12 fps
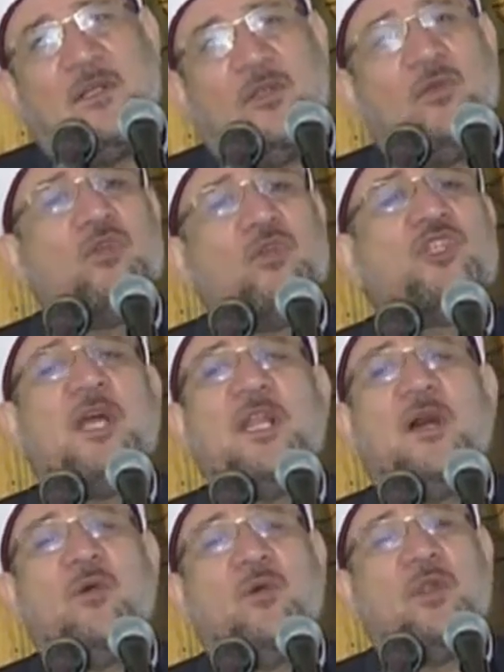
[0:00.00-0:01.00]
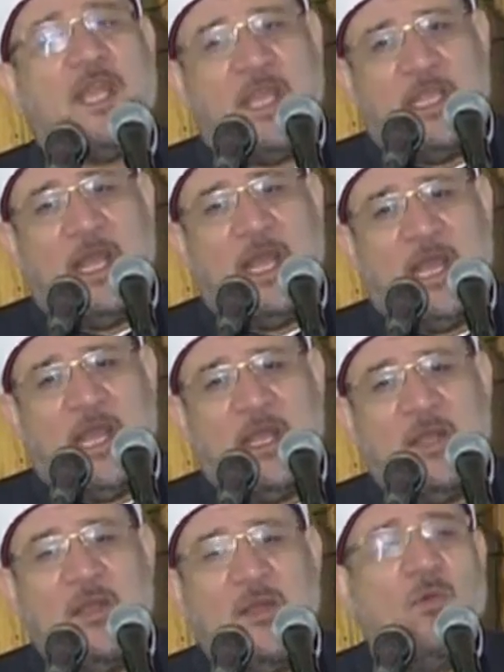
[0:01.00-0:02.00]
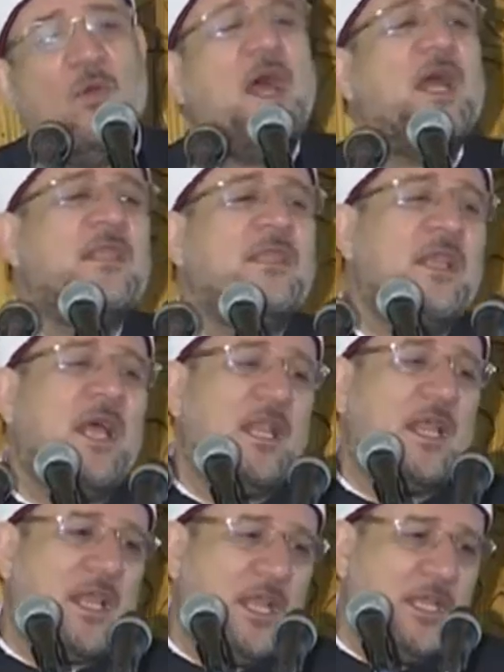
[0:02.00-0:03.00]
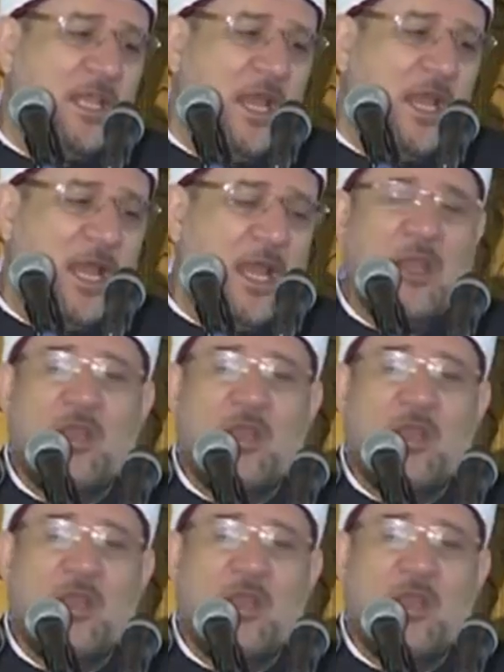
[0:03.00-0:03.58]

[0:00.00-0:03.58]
يرجى له الغنى وان الغنى